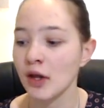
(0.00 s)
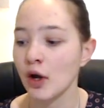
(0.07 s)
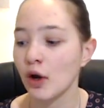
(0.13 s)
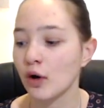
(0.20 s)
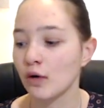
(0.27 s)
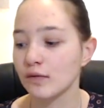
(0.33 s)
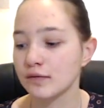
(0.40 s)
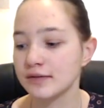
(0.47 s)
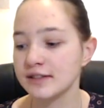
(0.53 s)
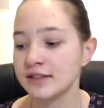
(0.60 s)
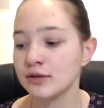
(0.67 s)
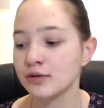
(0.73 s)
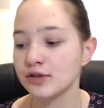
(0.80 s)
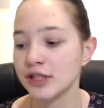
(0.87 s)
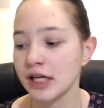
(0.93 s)
On vous dit
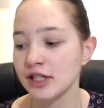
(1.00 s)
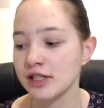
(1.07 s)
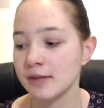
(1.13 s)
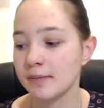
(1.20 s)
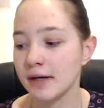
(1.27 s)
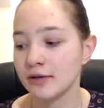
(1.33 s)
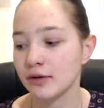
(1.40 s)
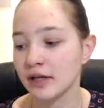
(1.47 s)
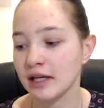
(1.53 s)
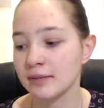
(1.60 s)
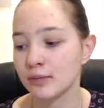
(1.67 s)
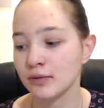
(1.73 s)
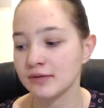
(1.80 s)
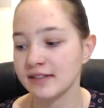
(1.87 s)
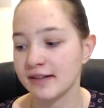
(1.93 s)
ne cherchez pas de
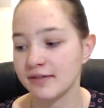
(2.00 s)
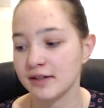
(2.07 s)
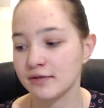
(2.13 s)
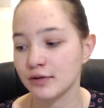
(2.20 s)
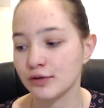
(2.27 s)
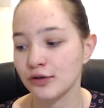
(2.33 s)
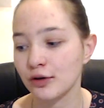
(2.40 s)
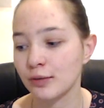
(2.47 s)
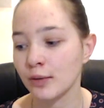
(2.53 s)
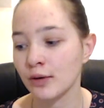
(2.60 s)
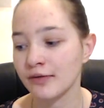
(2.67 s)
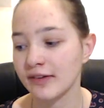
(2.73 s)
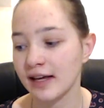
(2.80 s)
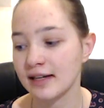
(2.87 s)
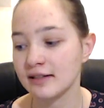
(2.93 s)
réponse avec votre
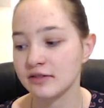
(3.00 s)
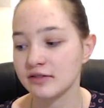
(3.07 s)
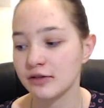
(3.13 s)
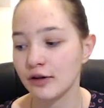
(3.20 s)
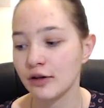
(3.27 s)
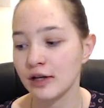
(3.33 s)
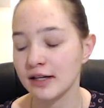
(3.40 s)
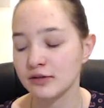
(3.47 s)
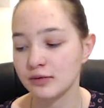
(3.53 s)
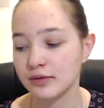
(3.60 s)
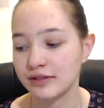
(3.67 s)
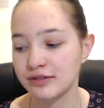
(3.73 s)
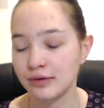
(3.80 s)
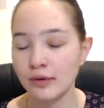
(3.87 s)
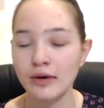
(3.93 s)
mental, seule
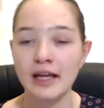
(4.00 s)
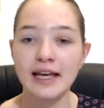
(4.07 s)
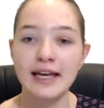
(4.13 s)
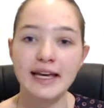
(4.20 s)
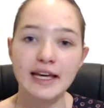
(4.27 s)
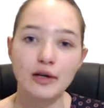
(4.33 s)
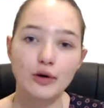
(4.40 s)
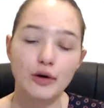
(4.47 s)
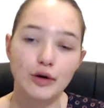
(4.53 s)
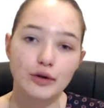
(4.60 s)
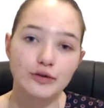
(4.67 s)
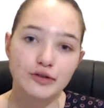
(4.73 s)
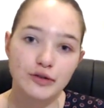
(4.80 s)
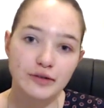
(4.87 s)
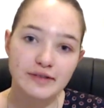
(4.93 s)
l'intuition et le
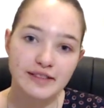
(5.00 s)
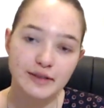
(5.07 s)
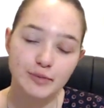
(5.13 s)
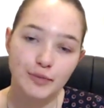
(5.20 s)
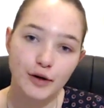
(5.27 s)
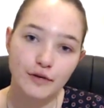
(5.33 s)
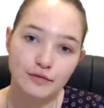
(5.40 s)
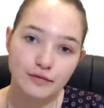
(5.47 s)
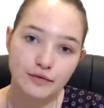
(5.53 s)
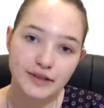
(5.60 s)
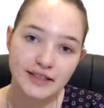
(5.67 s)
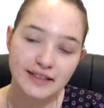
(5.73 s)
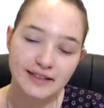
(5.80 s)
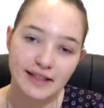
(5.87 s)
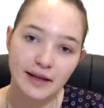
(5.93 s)
ressenti peuvent vous
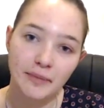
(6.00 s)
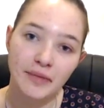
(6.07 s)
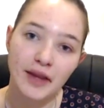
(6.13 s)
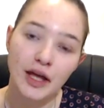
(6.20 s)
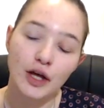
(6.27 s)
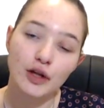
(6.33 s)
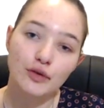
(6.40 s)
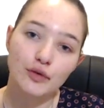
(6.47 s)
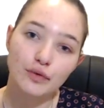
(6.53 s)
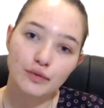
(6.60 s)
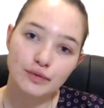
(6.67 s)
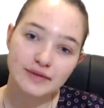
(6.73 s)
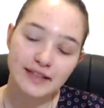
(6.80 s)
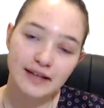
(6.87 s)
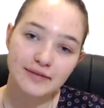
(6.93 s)
guider. Donc
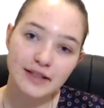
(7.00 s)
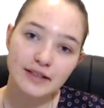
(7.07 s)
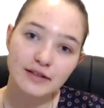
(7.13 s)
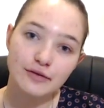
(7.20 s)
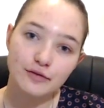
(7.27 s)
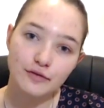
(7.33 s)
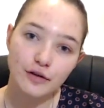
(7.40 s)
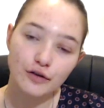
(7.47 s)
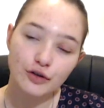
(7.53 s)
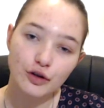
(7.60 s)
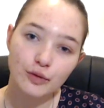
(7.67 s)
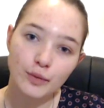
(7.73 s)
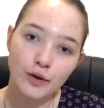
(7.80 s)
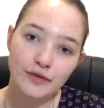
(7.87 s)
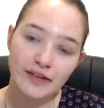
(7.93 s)
vous avez votre
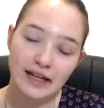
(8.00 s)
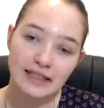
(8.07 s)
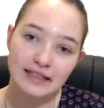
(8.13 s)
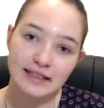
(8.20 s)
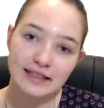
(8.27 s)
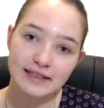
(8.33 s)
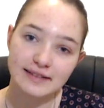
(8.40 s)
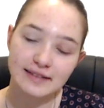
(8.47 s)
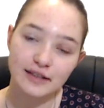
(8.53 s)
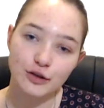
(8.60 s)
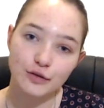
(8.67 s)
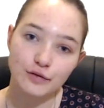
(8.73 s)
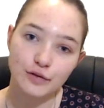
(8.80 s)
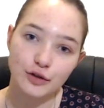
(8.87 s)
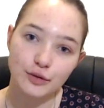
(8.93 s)
mental qui essaie de
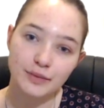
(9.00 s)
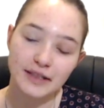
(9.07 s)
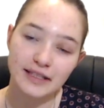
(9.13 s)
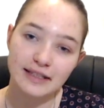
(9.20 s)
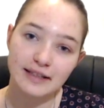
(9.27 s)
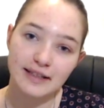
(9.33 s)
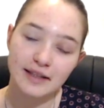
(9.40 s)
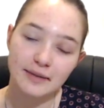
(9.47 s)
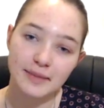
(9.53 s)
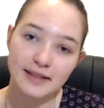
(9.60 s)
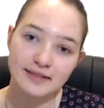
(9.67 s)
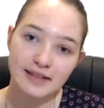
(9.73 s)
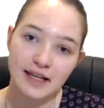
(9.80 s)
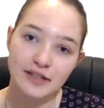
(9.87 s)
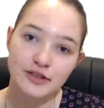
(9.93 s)
vous communiquer des
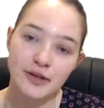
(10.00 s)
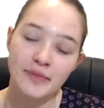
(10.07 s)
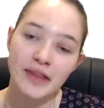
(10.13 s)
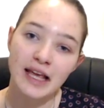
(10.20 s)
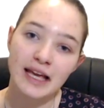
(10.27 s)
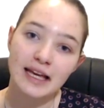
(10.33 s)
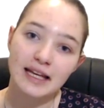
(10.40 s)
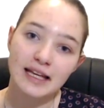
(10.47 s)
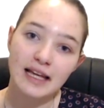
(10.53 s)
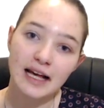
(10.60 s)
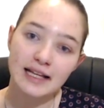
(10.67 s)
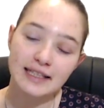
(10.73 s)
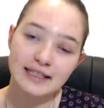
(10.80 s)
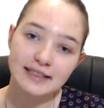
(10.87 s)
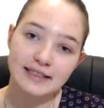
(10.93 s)
messages et
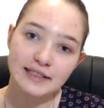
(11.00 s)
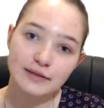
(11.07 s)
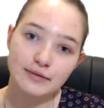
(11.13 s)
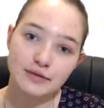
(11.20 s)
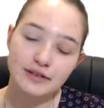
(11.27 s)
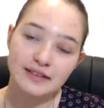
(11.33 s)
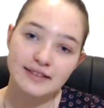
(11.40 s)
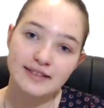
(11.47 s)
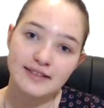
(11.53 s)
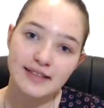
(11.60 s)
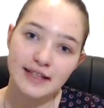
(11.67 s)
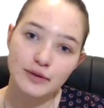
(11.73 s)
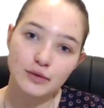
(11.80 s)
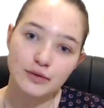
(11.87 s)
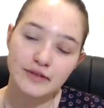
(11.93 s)
là les guides vous disent
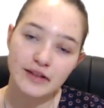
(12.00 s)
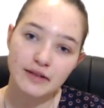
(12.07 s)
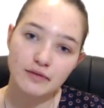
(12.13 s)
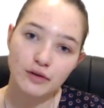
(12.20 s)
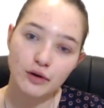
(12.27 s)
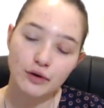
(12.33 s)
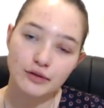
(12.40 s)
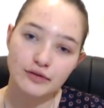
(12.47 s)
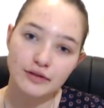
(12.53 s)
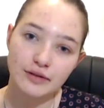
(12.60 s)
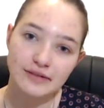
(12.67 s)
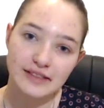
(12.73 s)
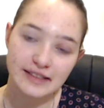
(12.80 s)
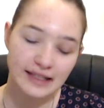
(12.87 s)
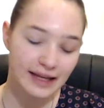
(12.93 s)
d'écouter vos
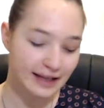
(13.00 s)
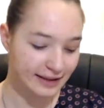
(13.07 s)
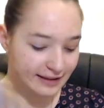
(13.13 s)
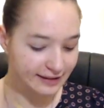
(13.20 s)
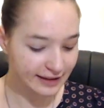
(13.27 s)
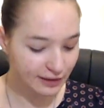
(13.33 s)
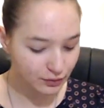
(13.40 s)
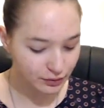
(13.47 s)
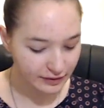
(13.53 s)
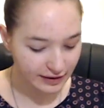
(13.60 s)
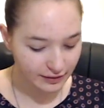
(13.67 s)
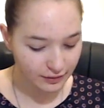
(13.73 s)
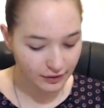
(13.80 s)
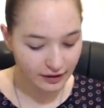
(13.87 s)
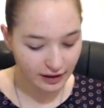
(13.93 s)
ressentis, d'écouter
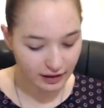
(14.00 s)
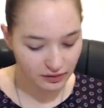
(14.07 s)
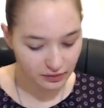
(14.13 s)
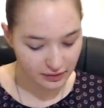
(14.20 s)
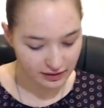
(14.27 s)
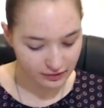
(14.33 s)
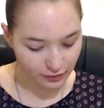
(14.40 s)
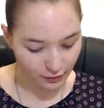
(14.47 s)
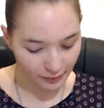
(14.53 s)
votre intuition.